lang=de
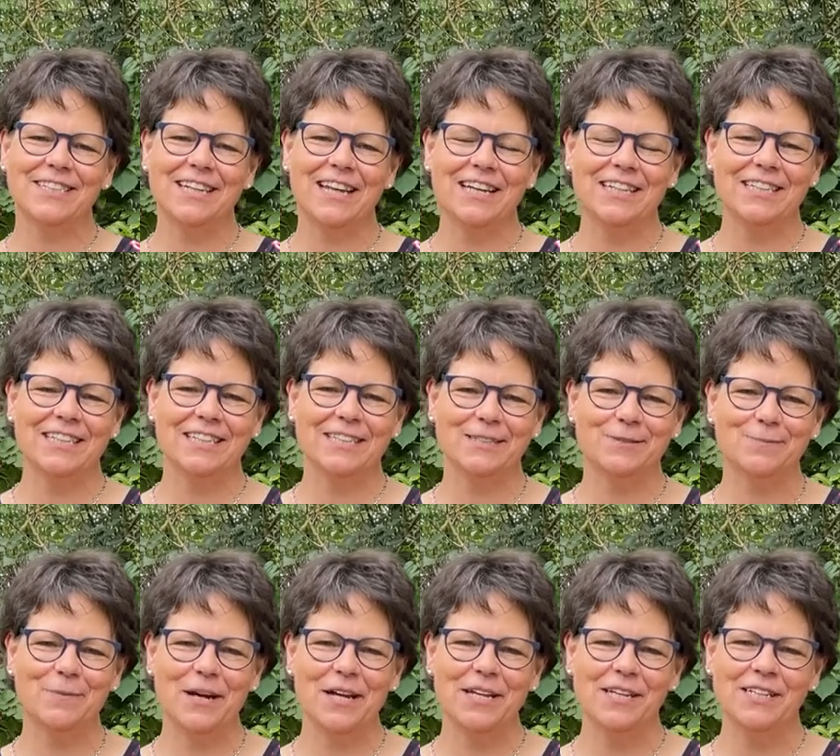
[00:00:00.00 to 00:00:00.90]
Renate
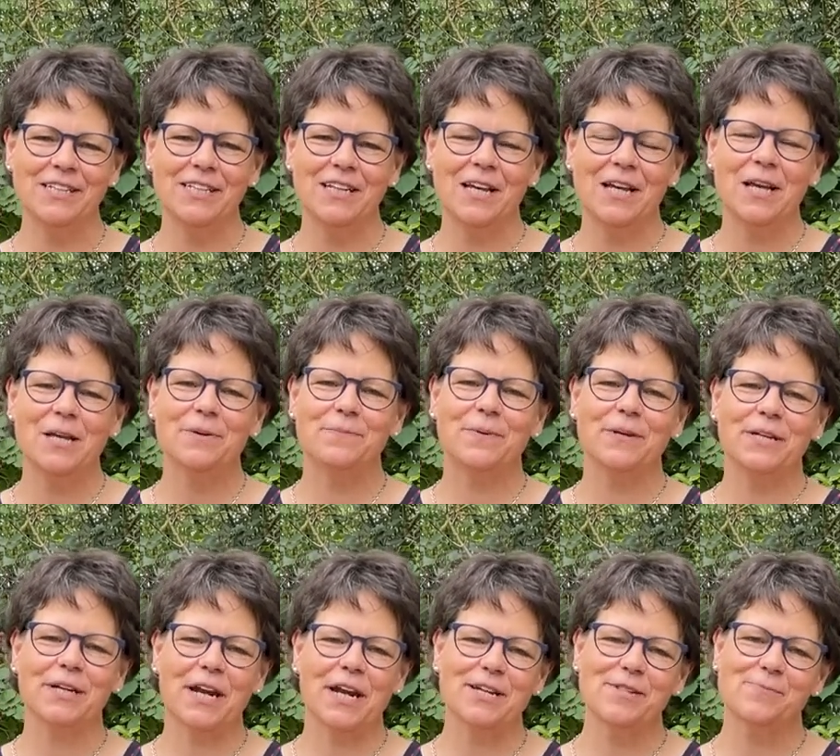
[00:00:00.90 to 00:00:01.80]
Xmeier. Ich bin
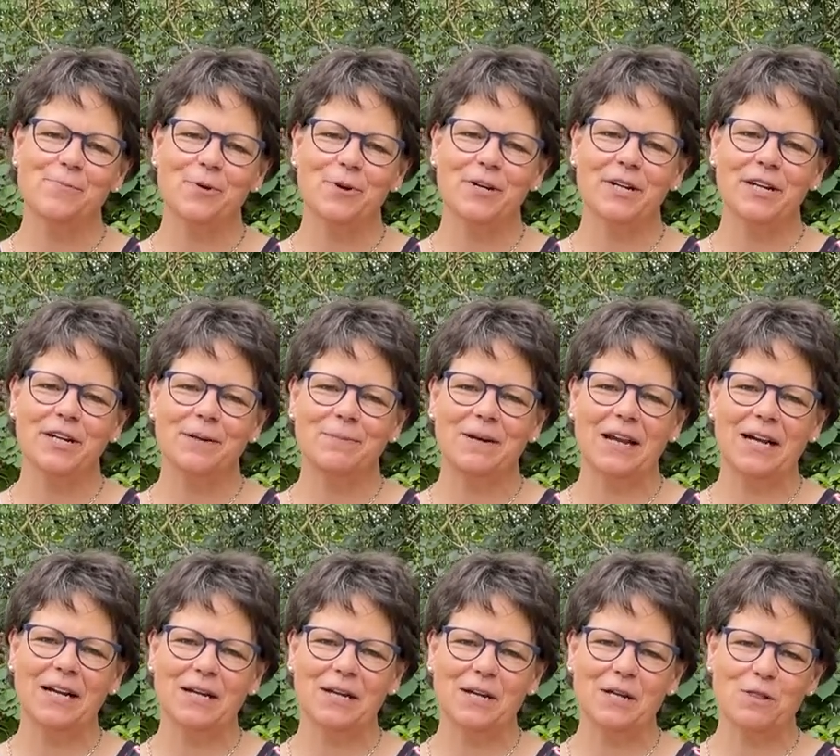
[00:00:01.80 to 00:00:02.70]
Kreisbäuerin im
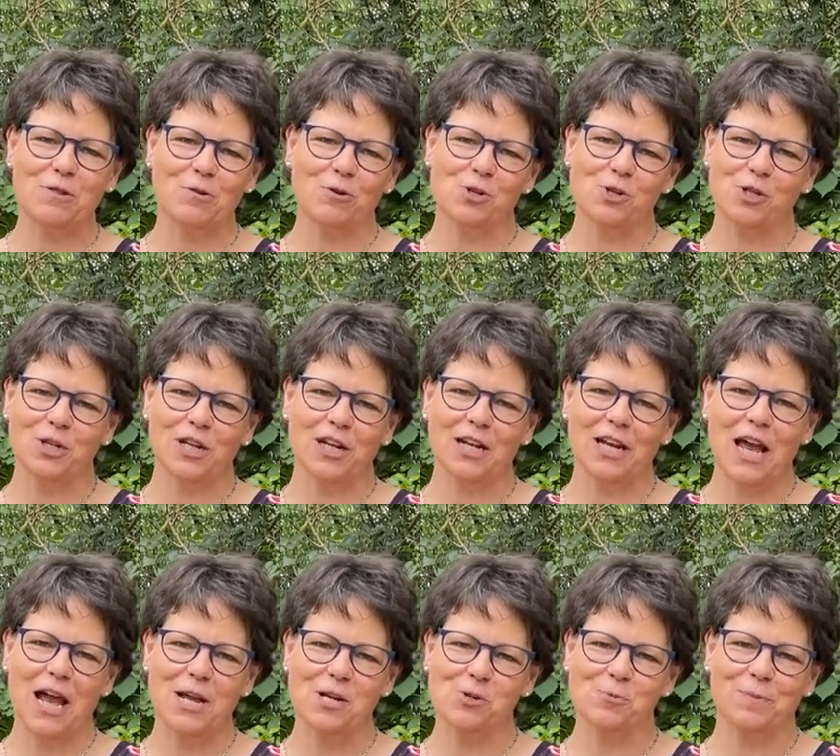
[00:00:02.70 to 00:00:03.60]
Landkreis Neustadt an der
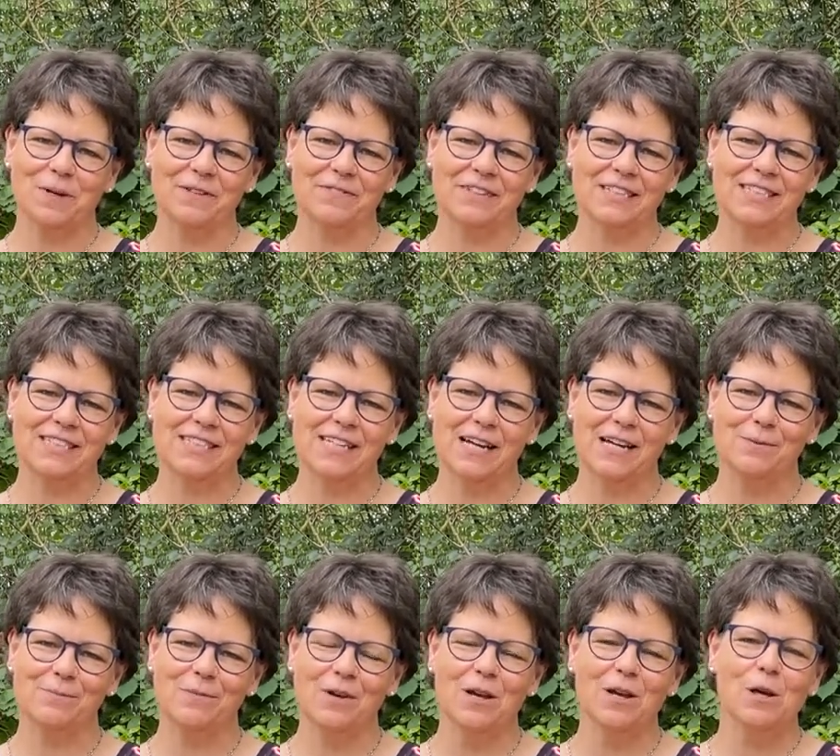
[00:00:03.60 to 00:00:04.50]
Eichstadt
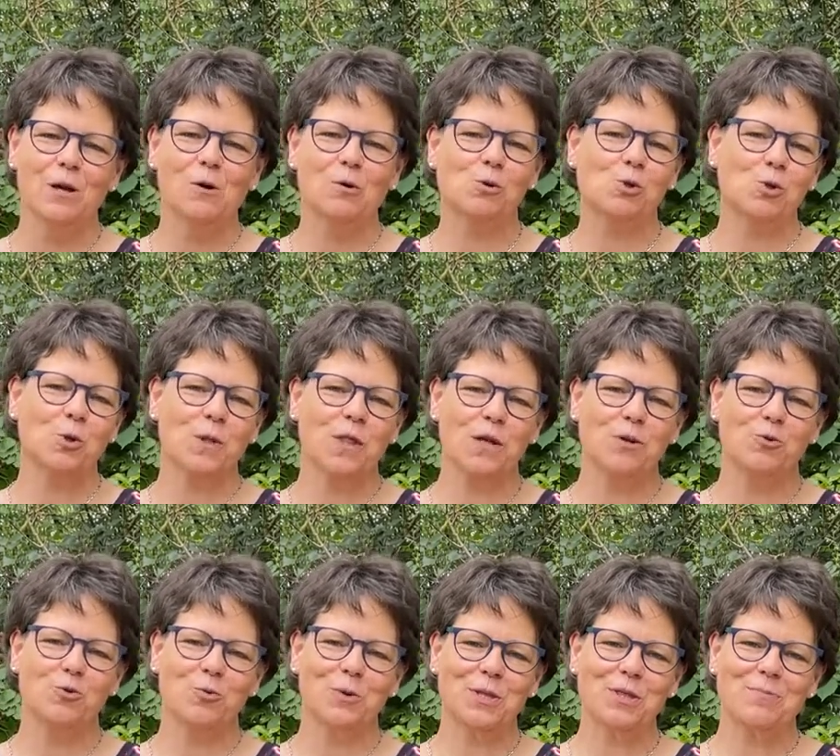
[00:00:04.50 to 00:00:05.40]
Winsheim und schon seit
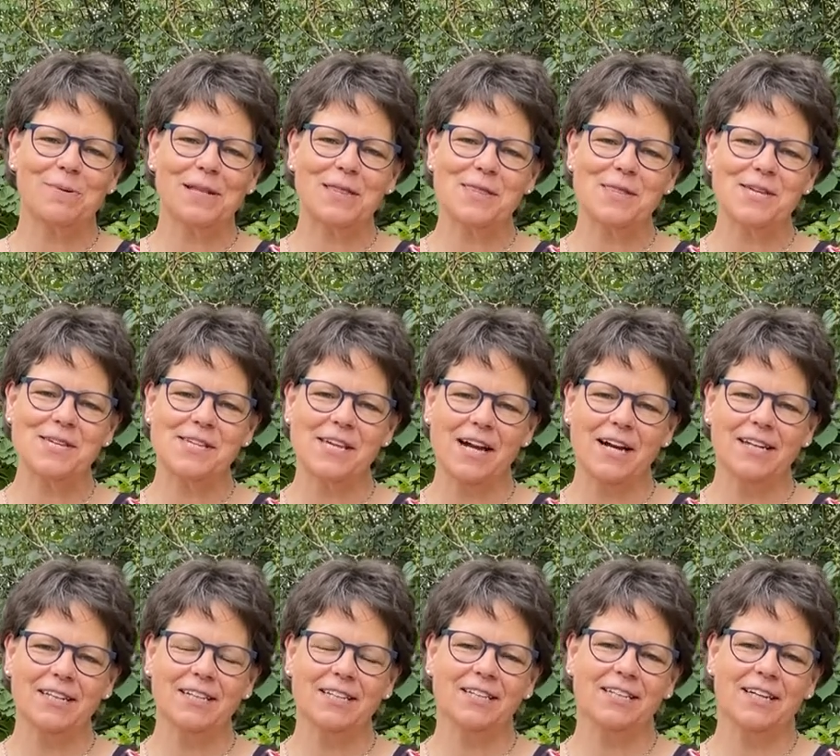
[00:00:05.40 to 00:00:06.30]
über 20 Jahren
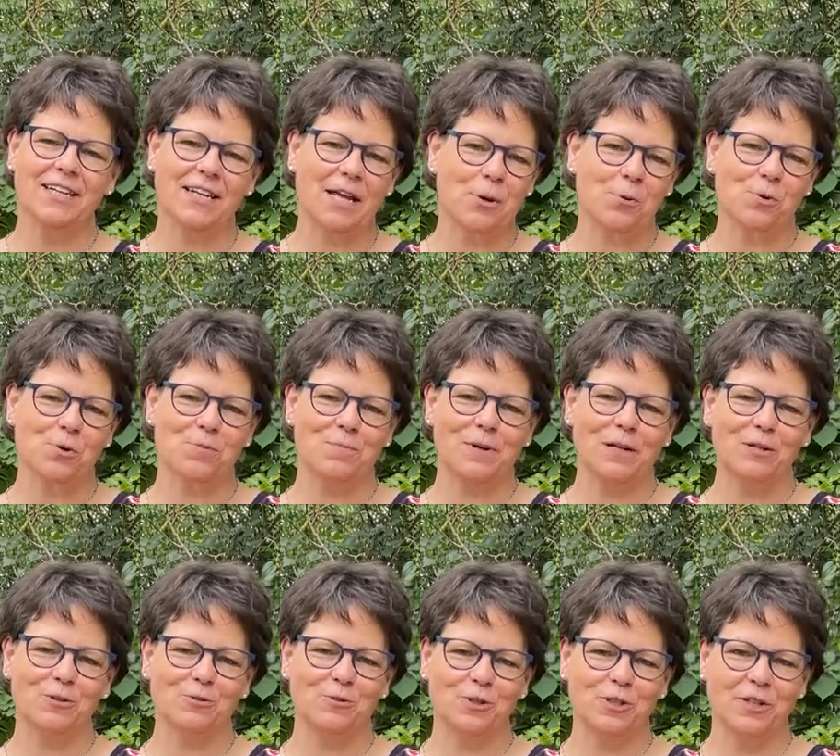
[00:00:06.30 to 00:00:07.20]
in der
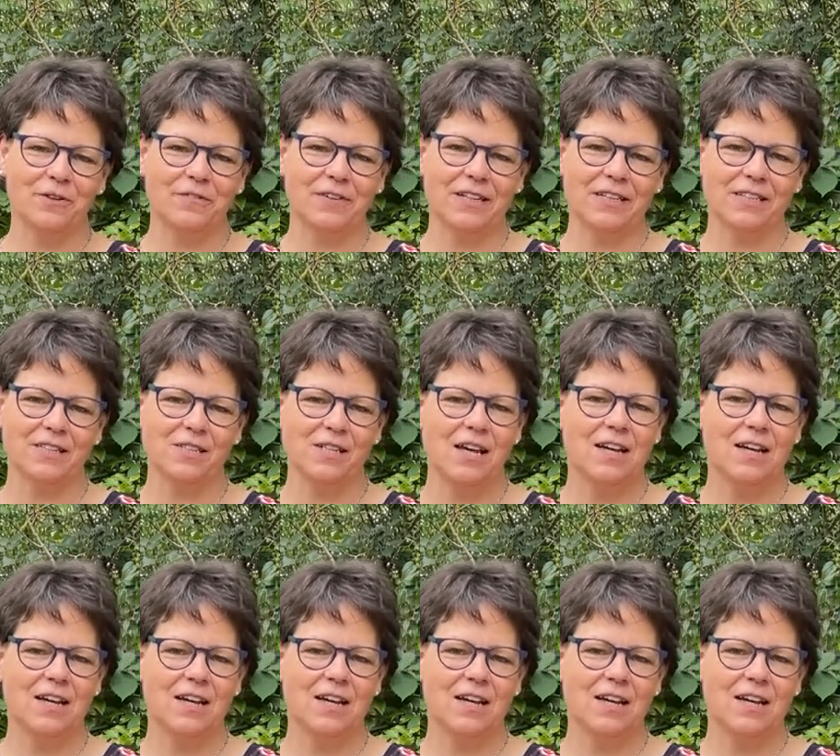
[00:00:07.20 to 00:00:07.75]
Ernährungsbildung unterwegs.